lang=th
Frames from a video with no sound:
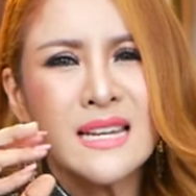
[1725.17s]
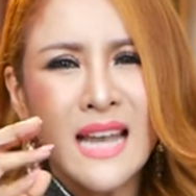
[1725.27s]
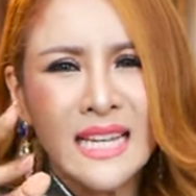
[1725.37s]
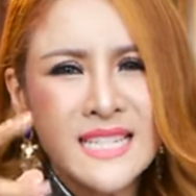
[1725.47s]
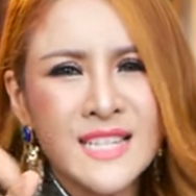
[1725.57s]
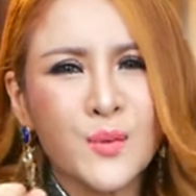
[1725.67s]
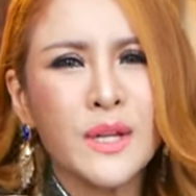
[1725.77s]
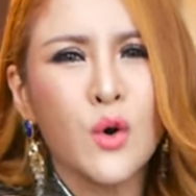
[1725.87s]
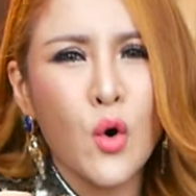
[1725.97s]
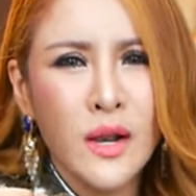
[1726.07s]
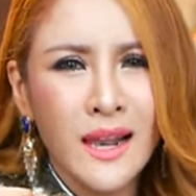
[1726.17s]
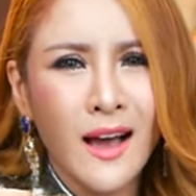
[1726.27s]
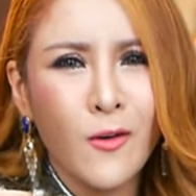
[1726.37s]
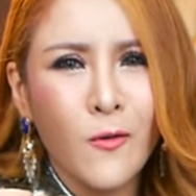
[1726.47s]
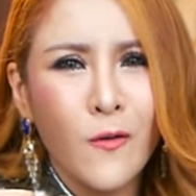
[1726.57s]
ในชีวิตคน
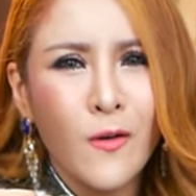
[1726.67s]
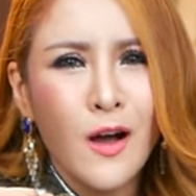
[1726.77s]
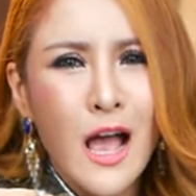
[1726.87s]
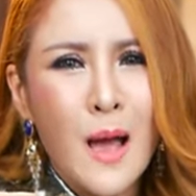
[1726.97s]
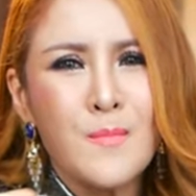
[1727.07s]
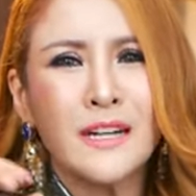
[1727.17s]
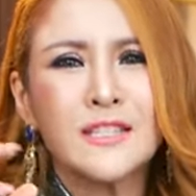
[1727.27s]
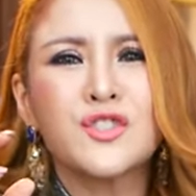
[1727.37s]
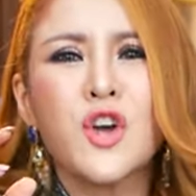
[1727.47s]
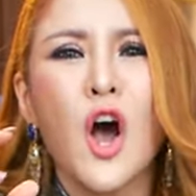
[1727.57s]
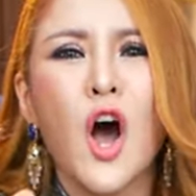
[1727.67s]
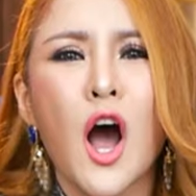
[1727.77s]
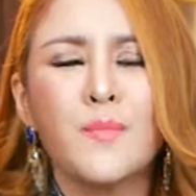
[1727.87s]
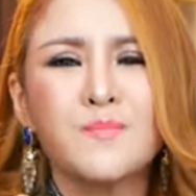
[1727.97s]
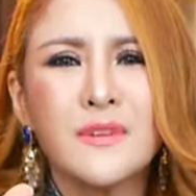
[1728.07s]
เรามันชอ
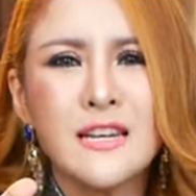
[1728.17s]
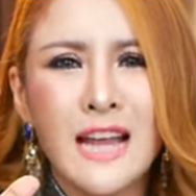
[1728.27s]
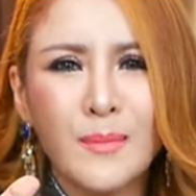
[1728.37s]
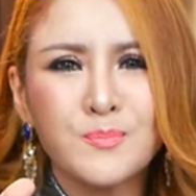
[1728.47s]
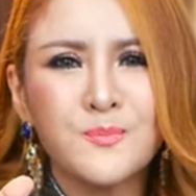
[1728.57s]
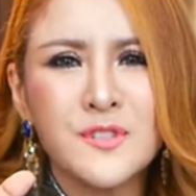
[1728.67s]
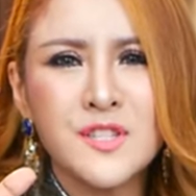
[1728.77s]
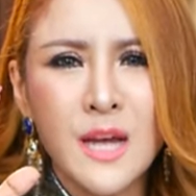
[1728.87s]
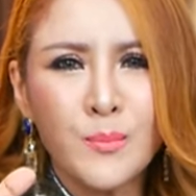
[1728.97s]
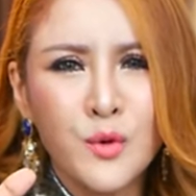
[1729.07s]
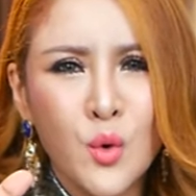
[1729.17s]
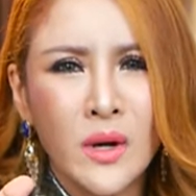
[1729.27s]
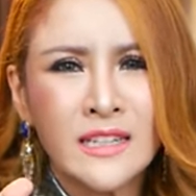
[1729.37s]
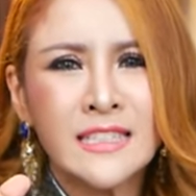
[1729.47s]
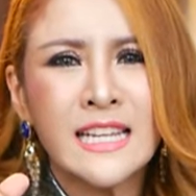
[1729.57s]
บนับจำนว
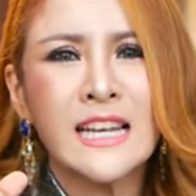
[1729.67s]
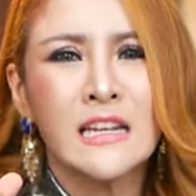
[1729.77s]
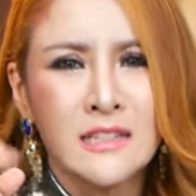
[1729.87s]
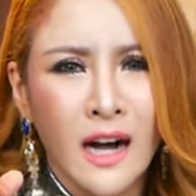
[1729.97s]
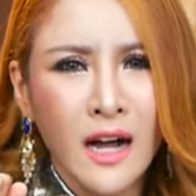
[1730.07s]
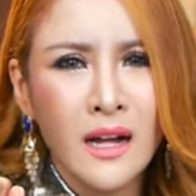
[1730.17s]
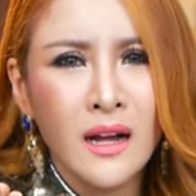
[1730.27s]
นที่เหลือ